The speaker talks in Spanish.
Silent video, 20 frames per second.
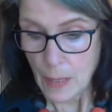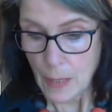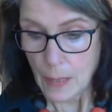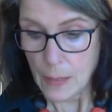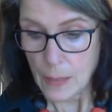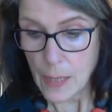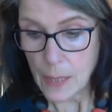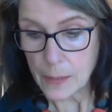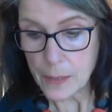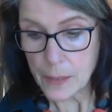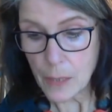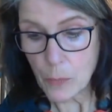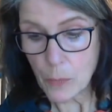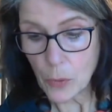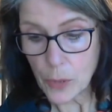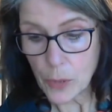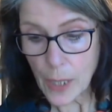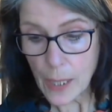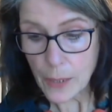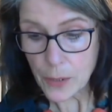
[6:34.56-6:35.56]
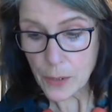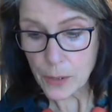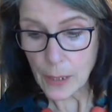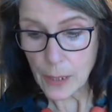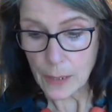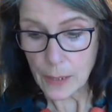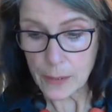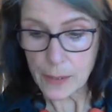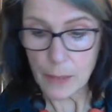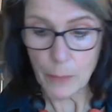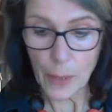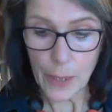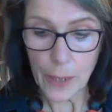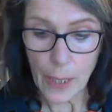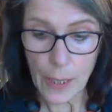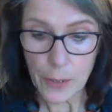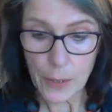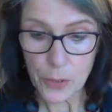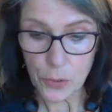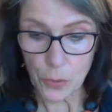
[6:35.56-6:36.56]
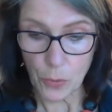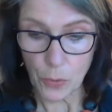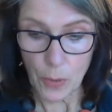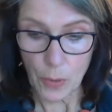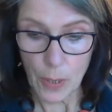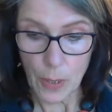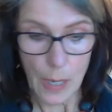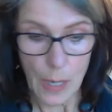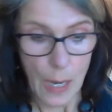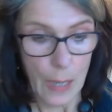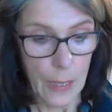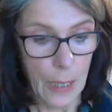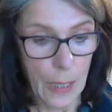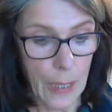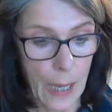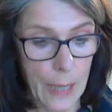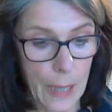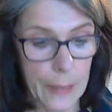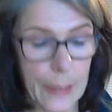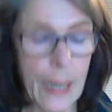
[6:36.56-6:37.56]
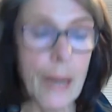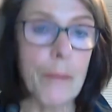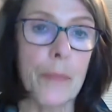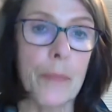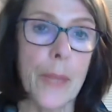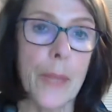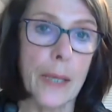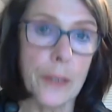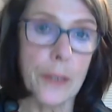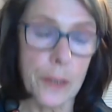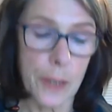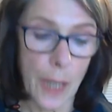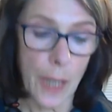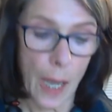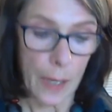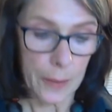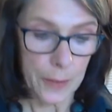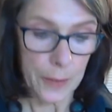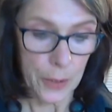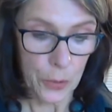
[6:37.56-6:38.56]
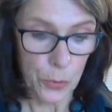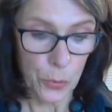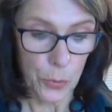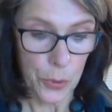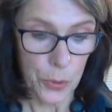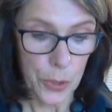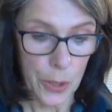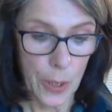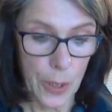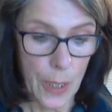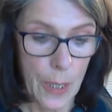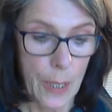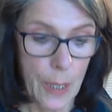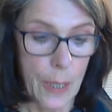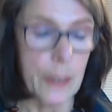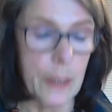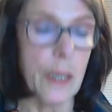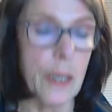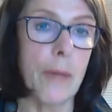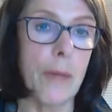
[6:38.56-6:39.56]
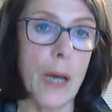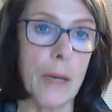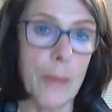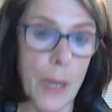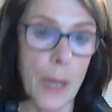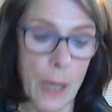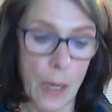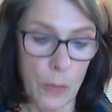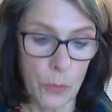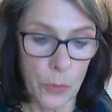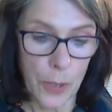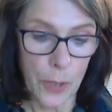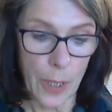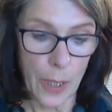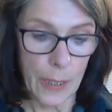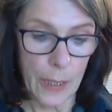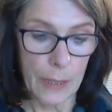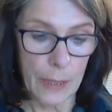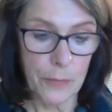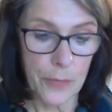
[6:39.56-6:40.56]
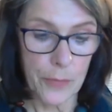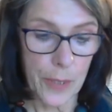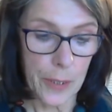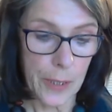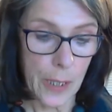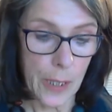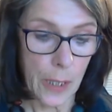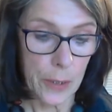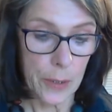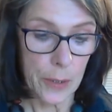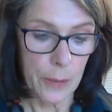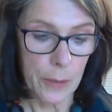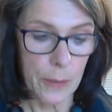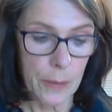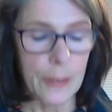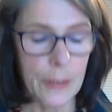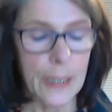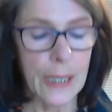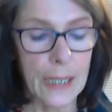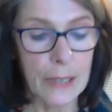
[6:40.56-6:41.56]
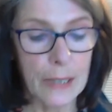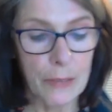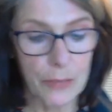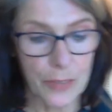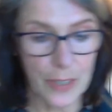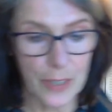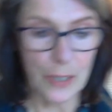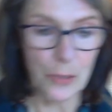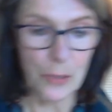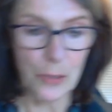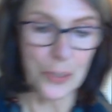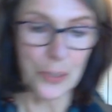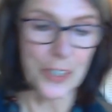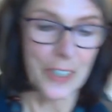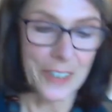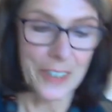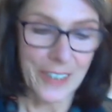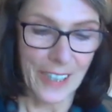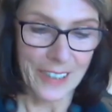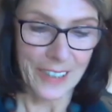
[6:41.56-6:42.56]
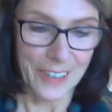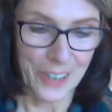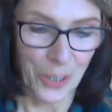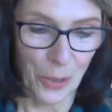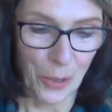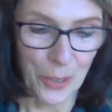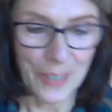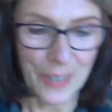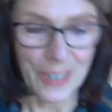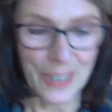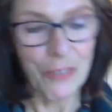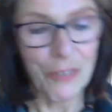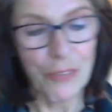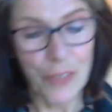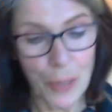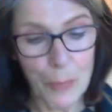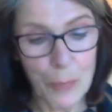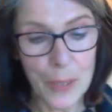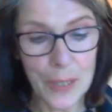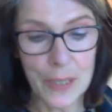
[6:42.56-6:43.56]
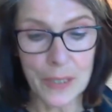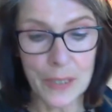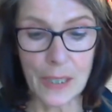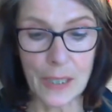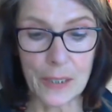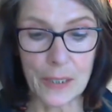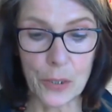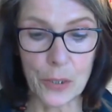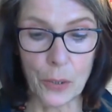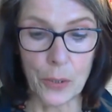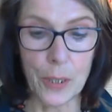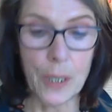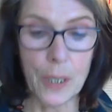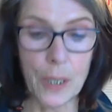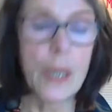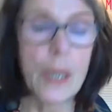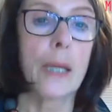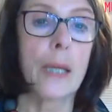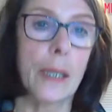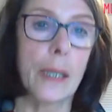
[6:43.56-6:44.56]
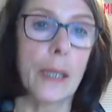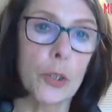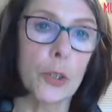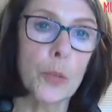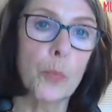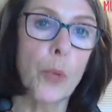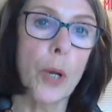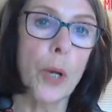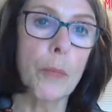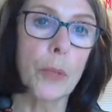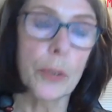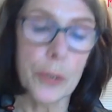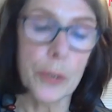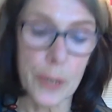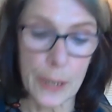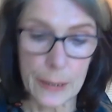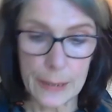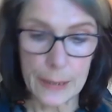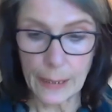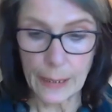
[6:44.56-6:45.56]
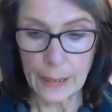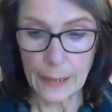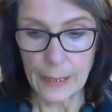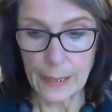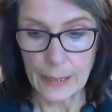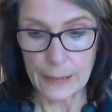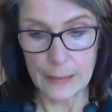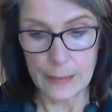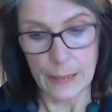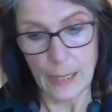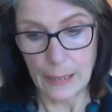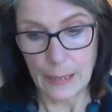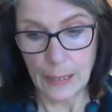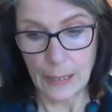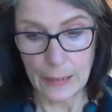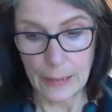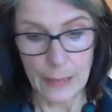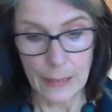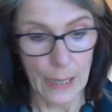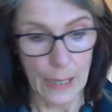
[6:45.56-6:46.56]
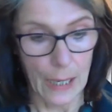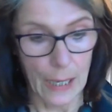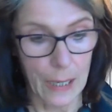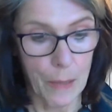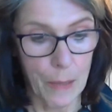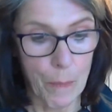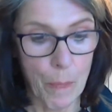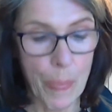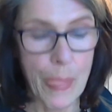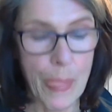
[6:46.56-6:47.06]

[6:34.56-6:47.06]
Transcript: Y encima de, esto, a la larga, esta actitud llevaba a una inferiorización y feminización de los pueblos indígenas en general.